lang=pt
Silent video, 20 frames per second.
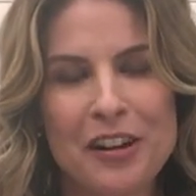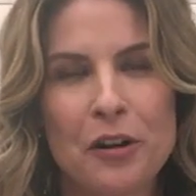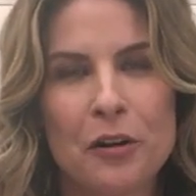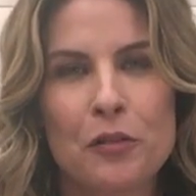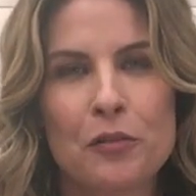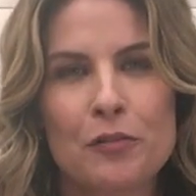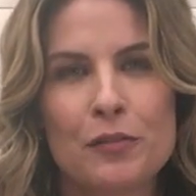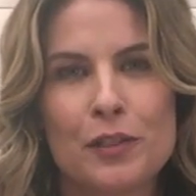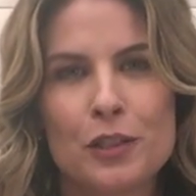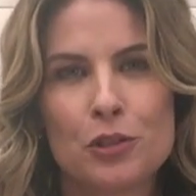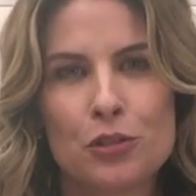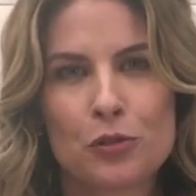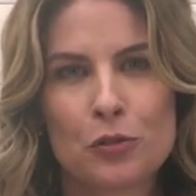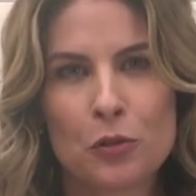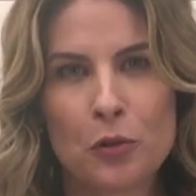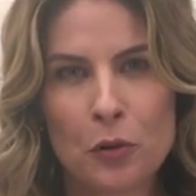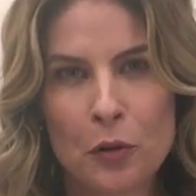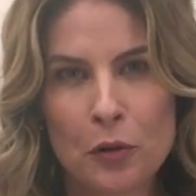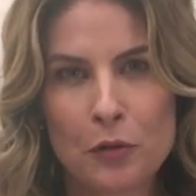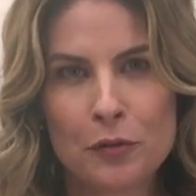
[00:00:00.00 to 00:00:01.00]
um vídeo
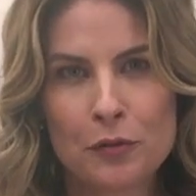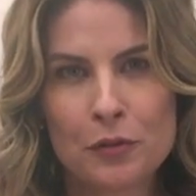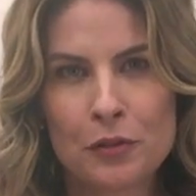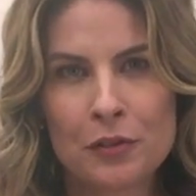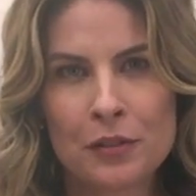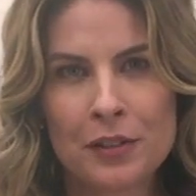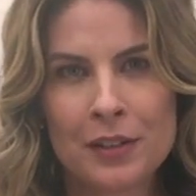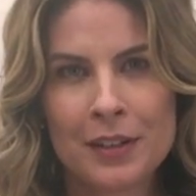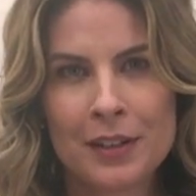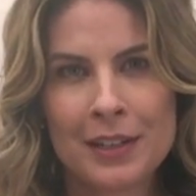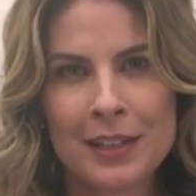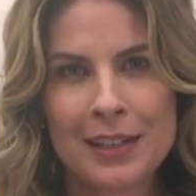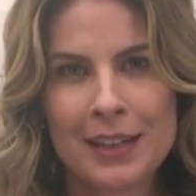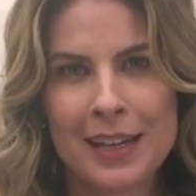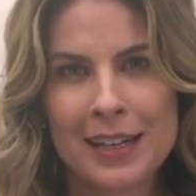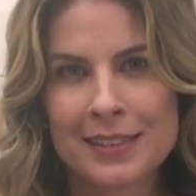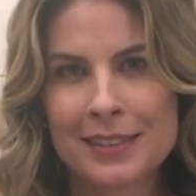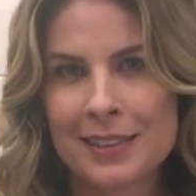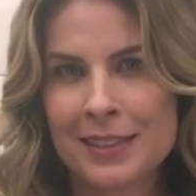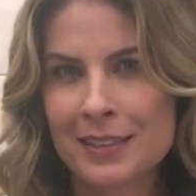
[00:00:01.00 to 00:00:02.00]
novo e
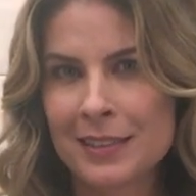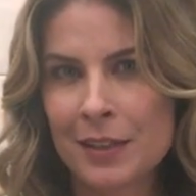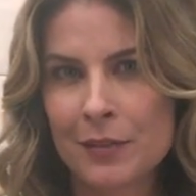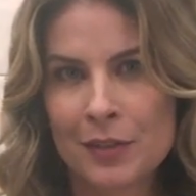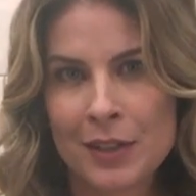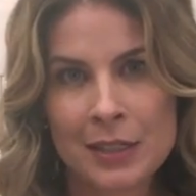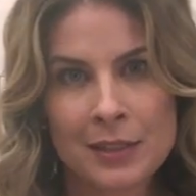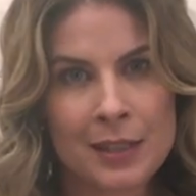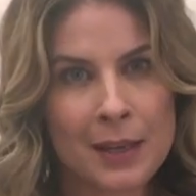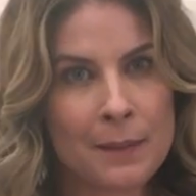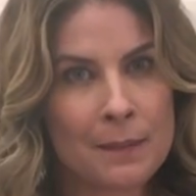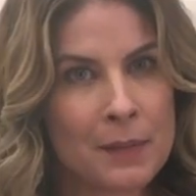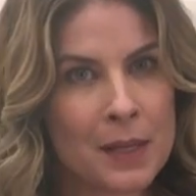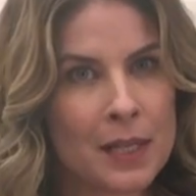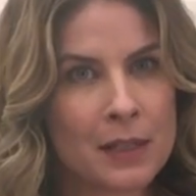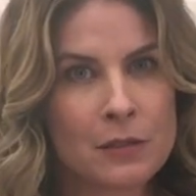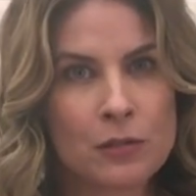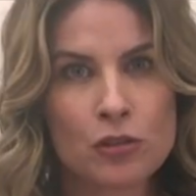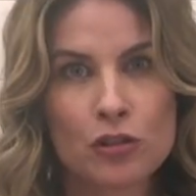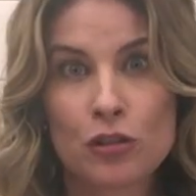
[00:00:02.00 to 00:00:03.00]
assim você fica
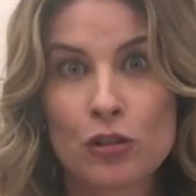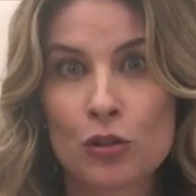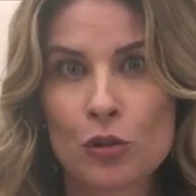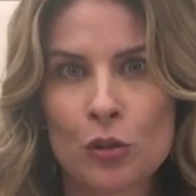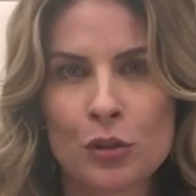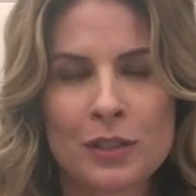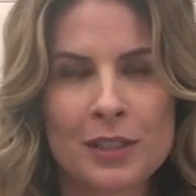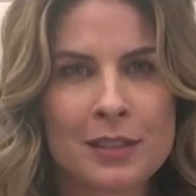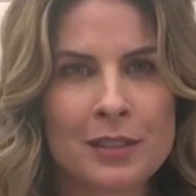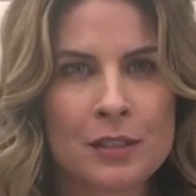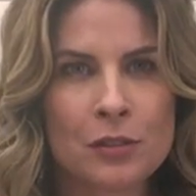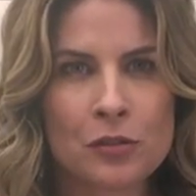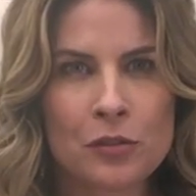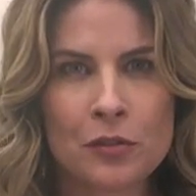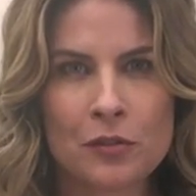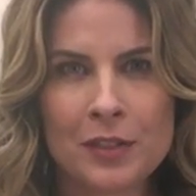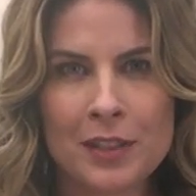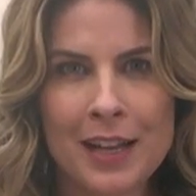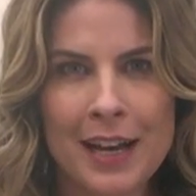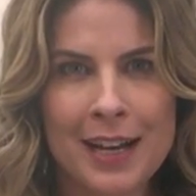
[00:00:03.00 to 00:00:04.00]
sabendo de todas as
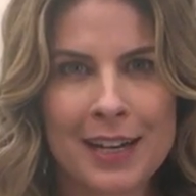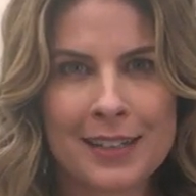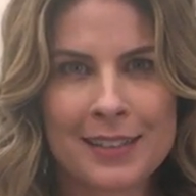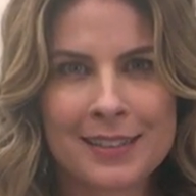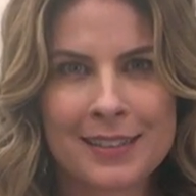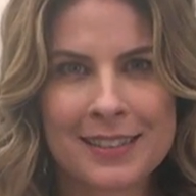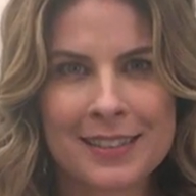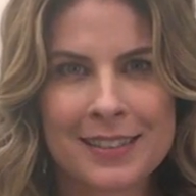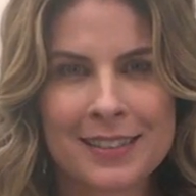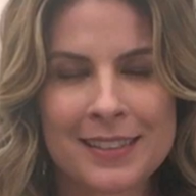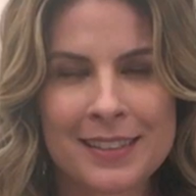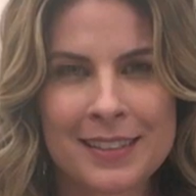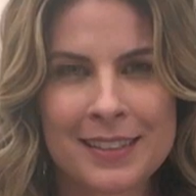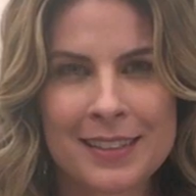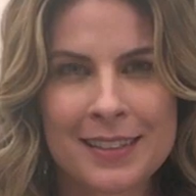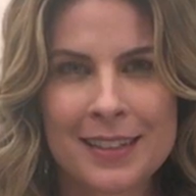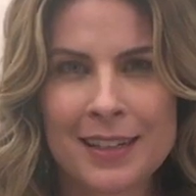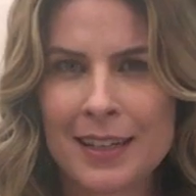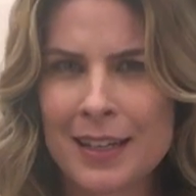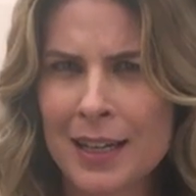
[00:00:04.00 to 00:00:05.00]
novidades.
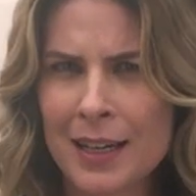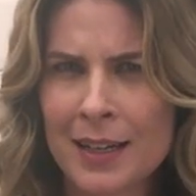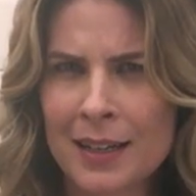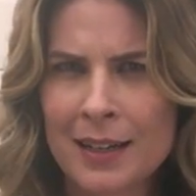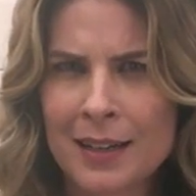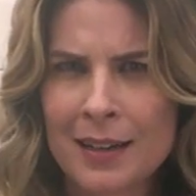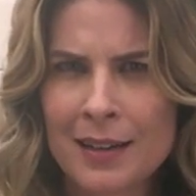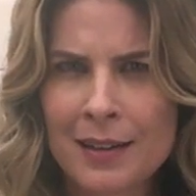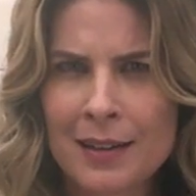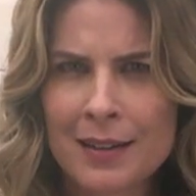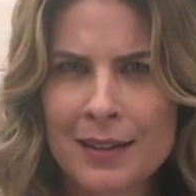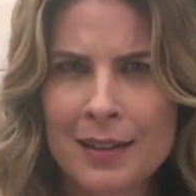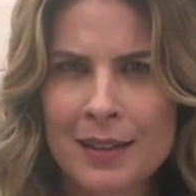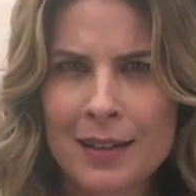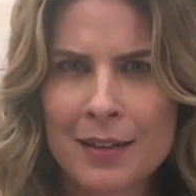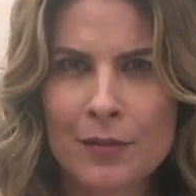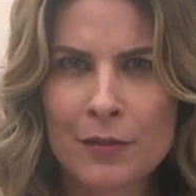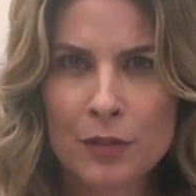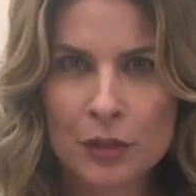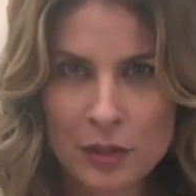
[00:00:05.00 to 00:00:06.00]
Hã?
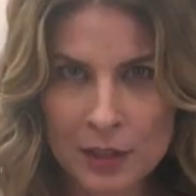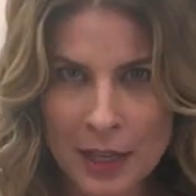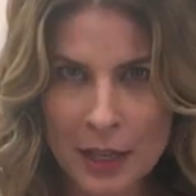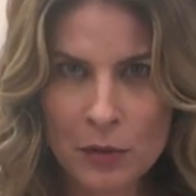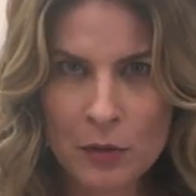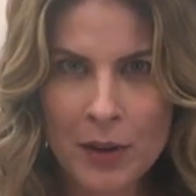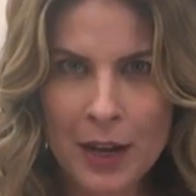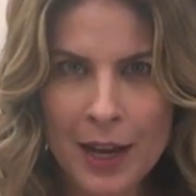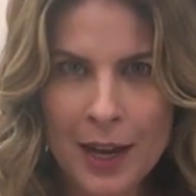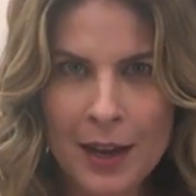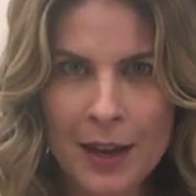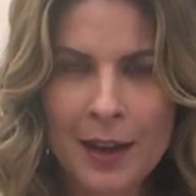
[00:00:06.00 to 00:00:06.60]
Você não é?